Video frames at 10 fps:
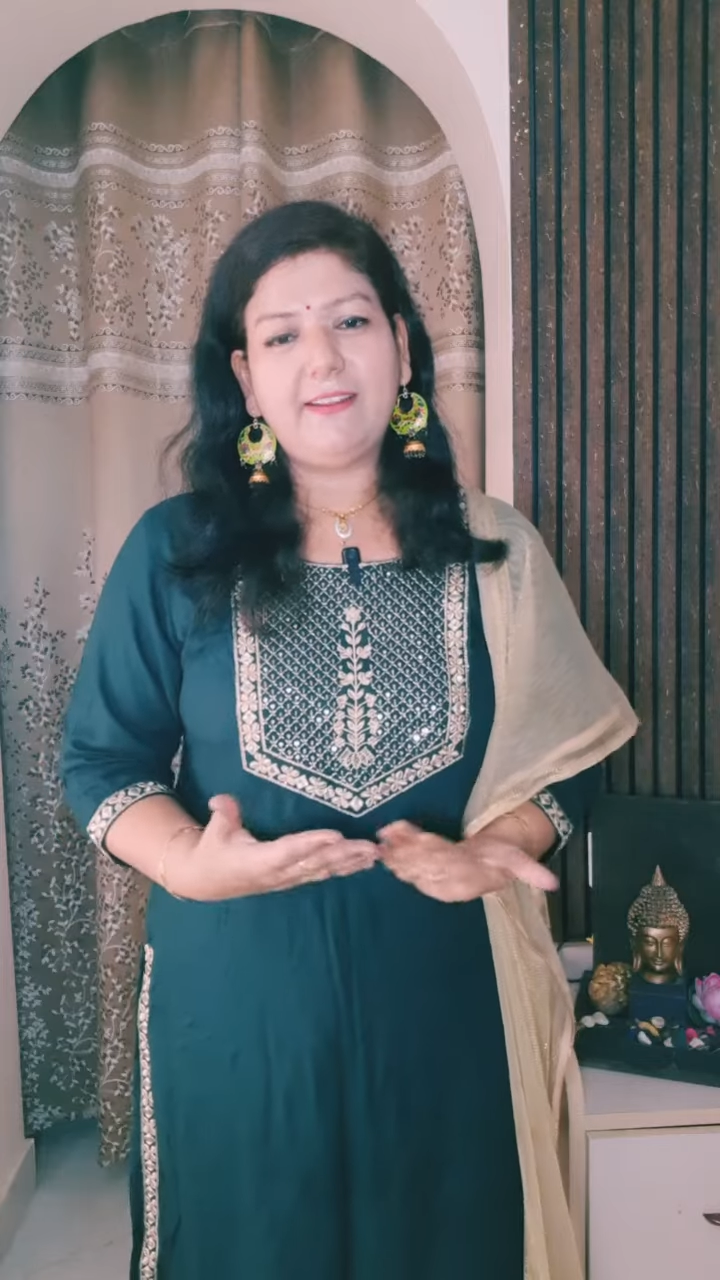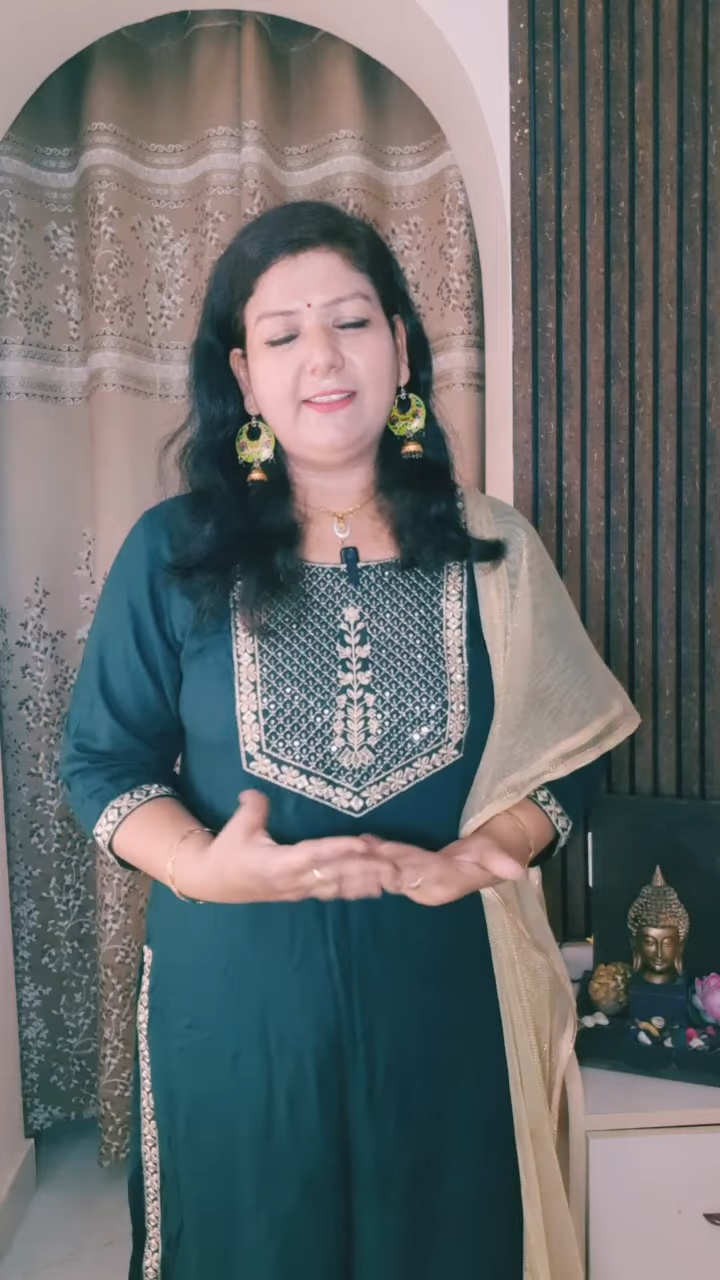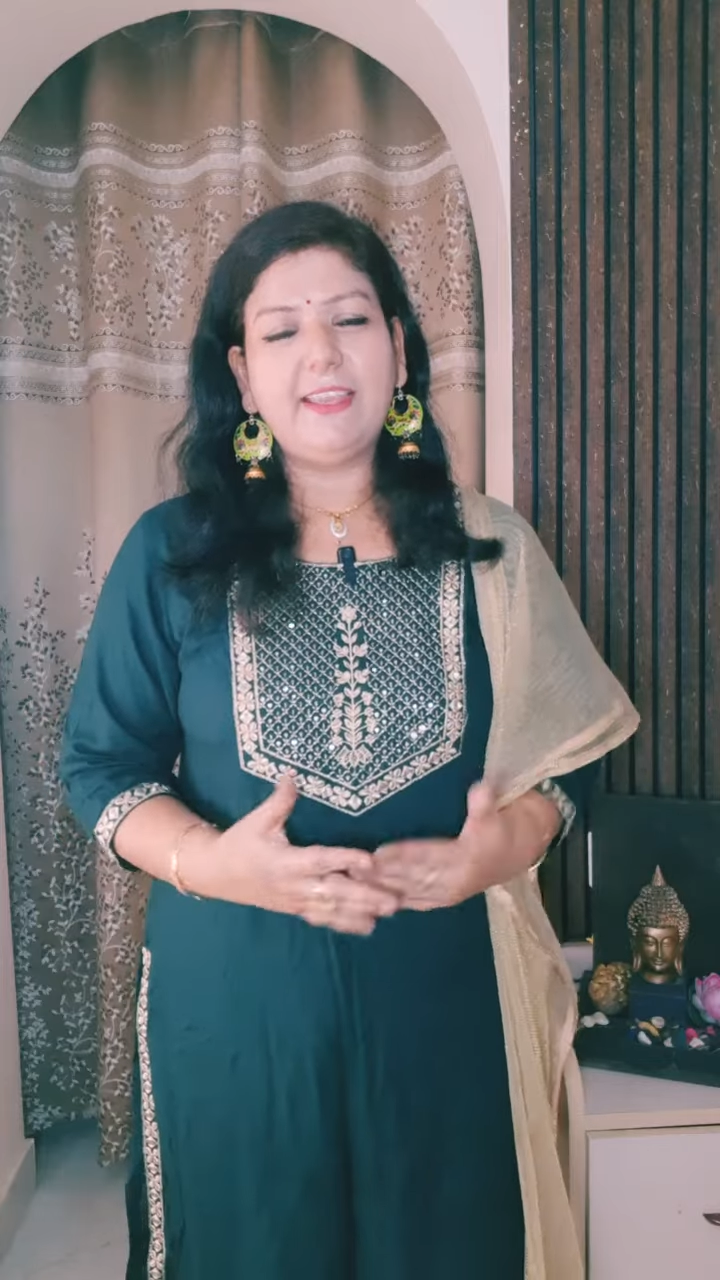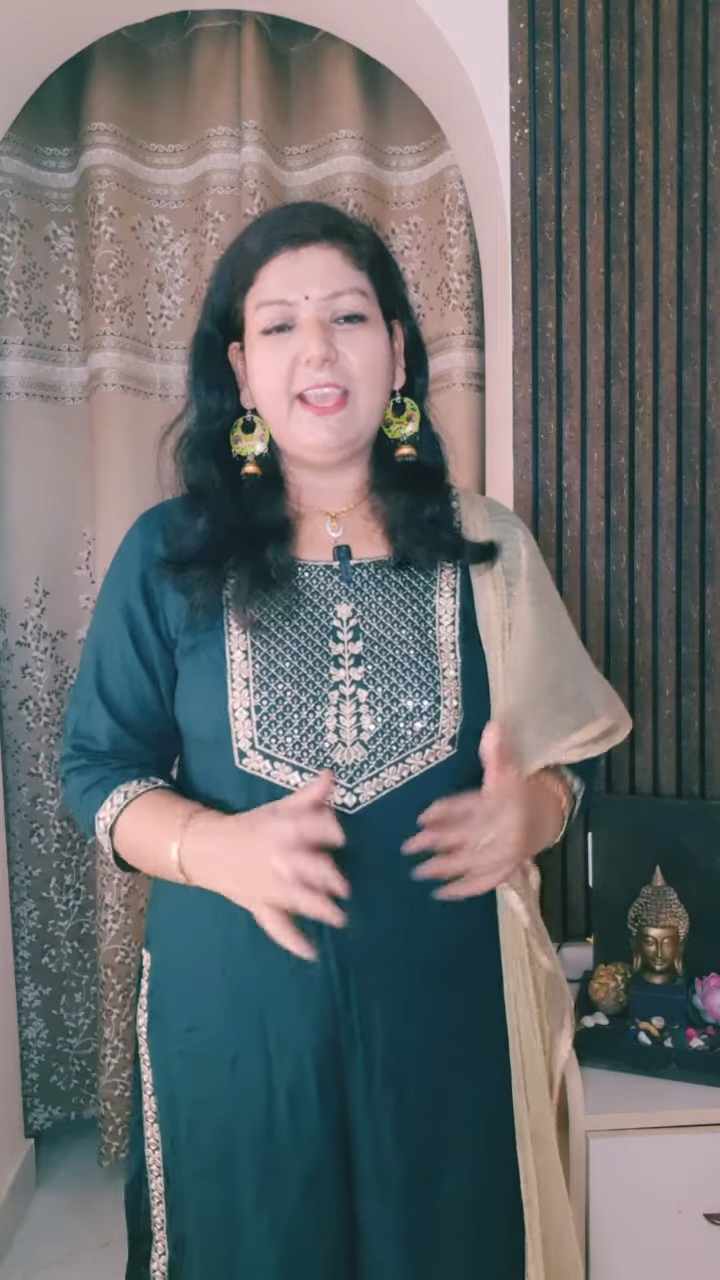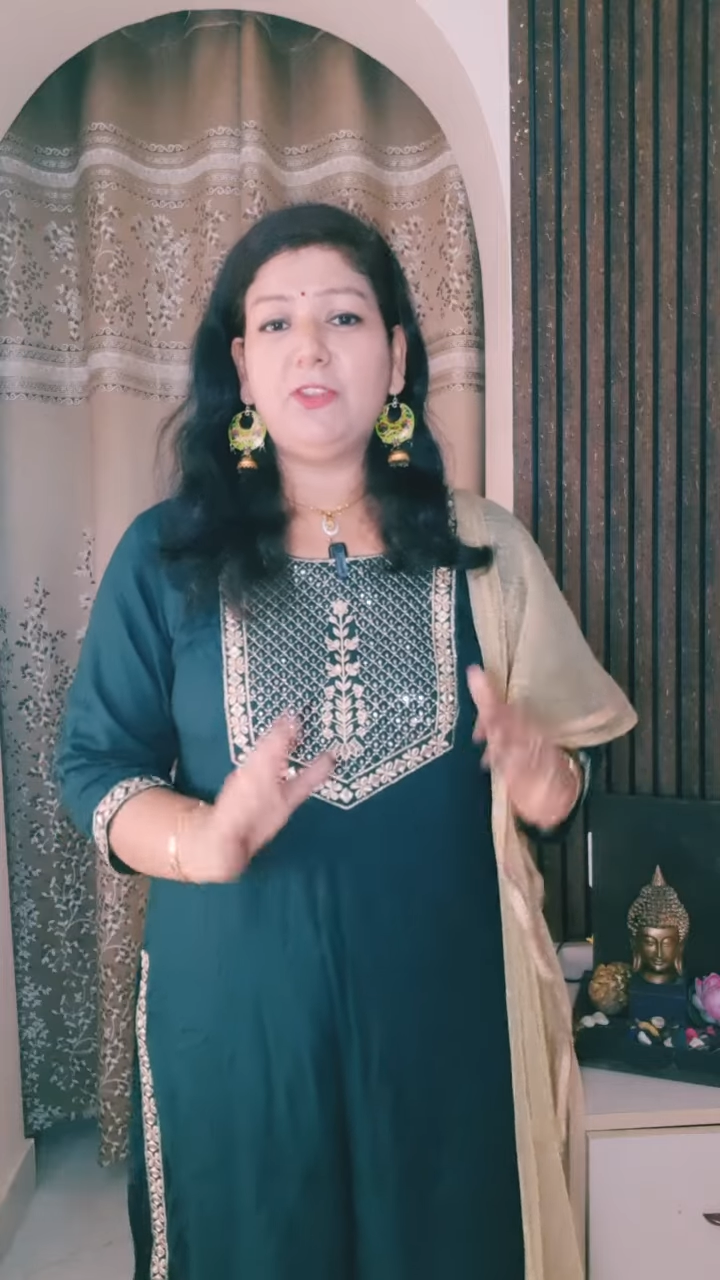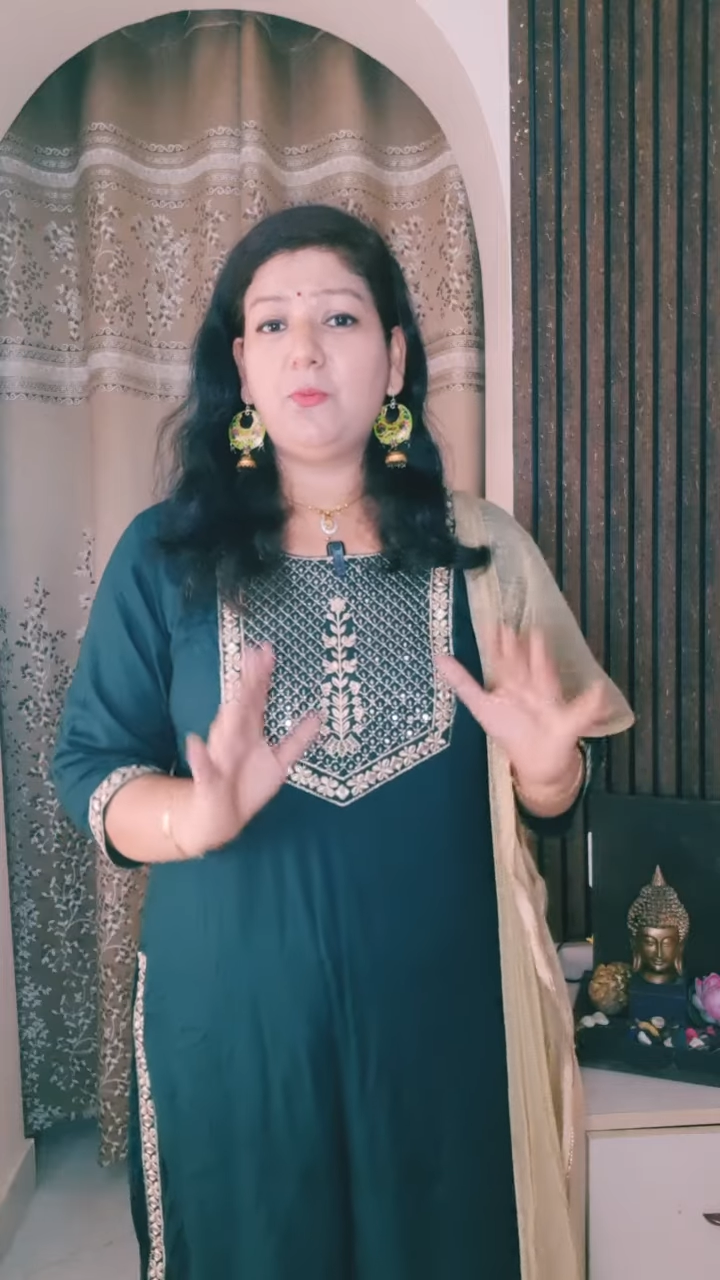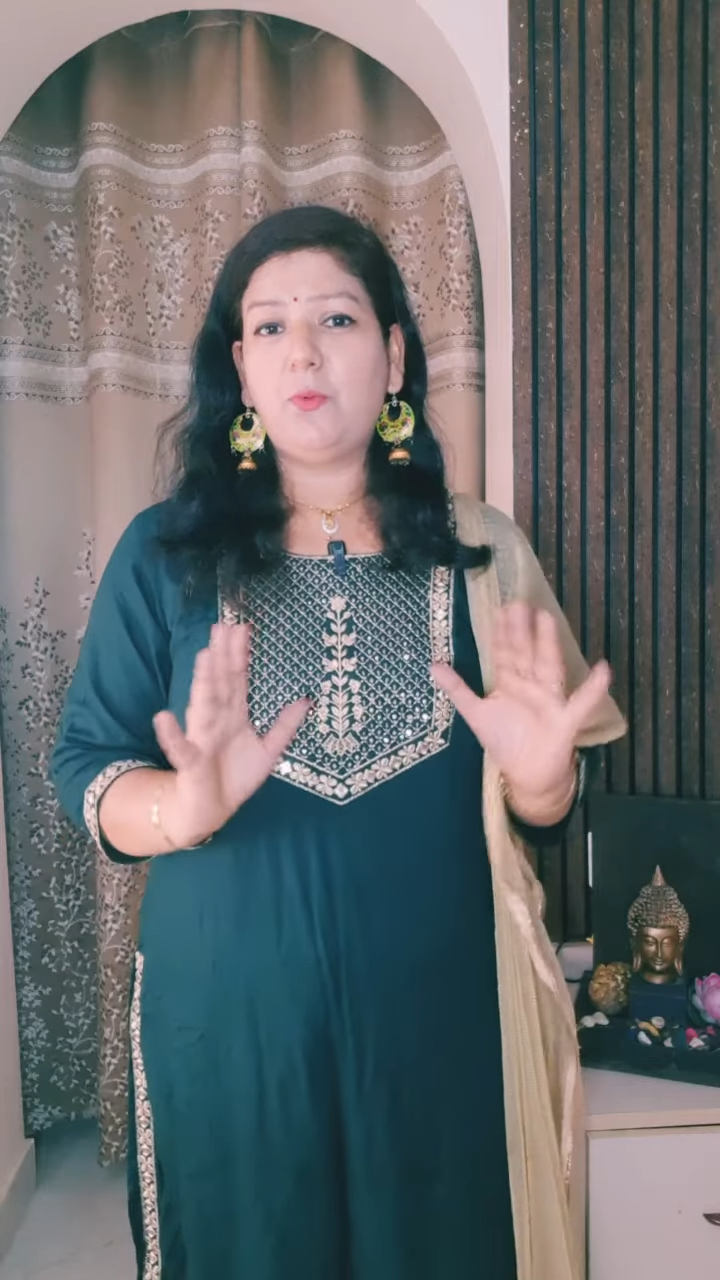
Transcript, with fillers: रहते हैं तो